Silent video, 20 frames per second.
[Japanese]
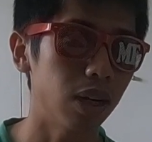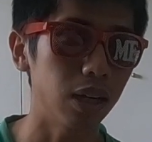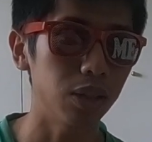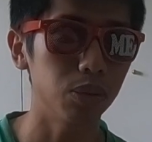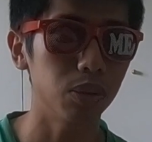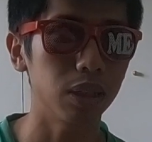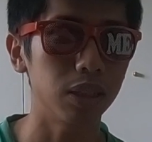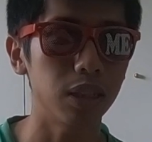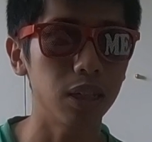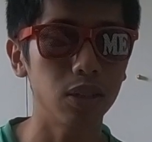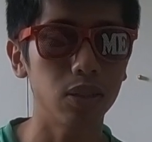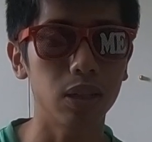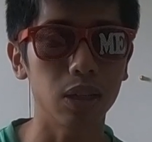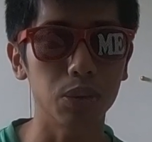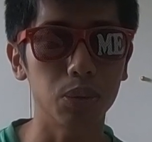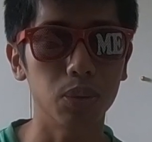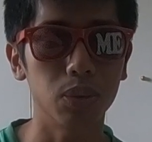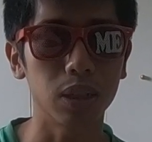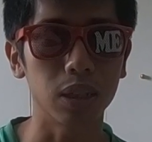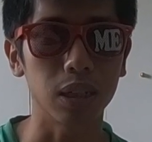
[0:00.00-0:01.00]
反応が出るか
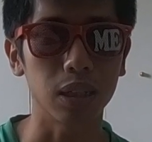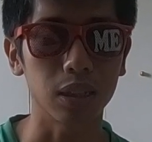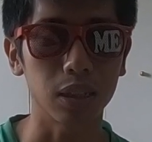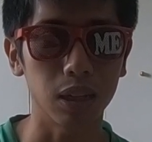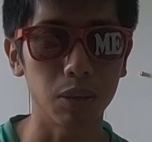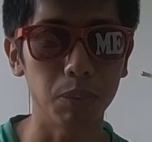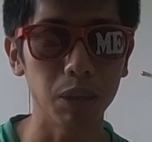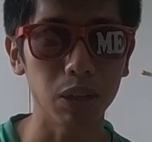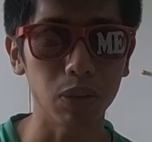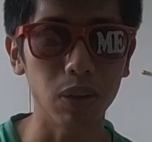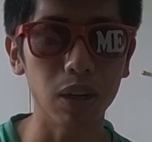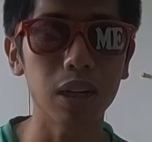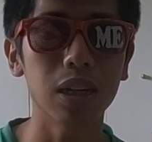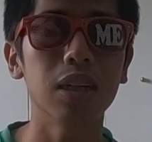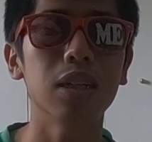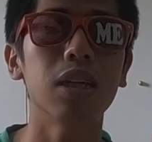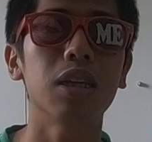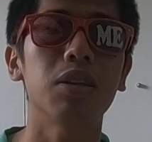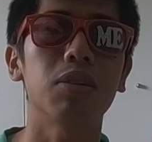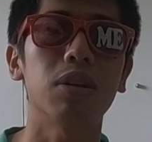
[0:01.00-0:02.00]
どうかなんかまだ分か
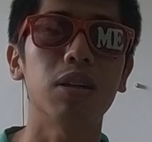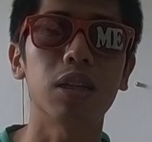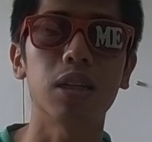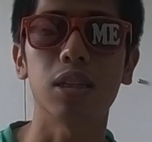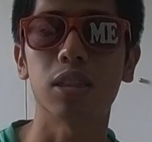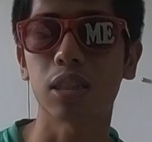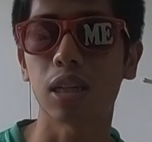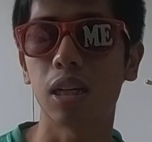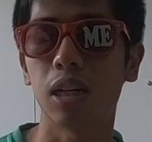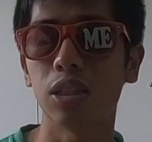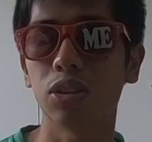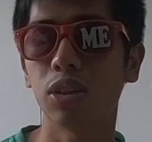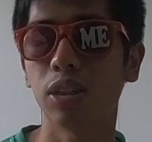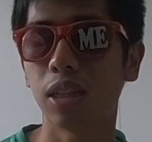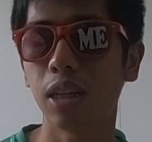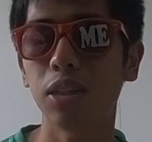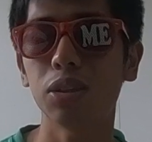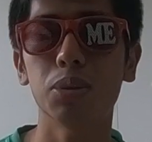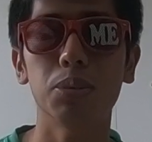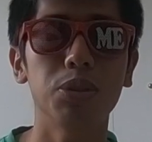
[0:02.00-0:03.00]
らないわけですからそれ
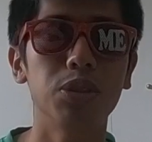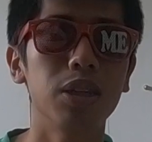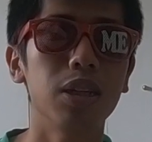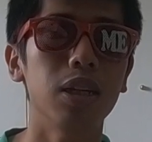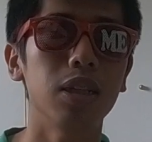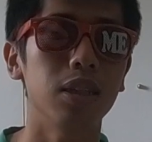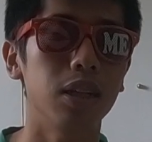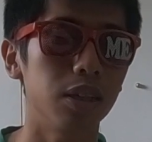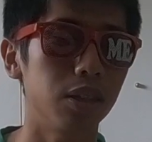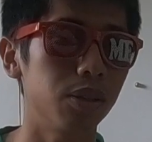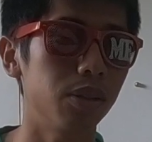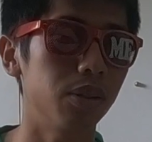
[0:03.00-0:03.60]
は何とも言えないんだけ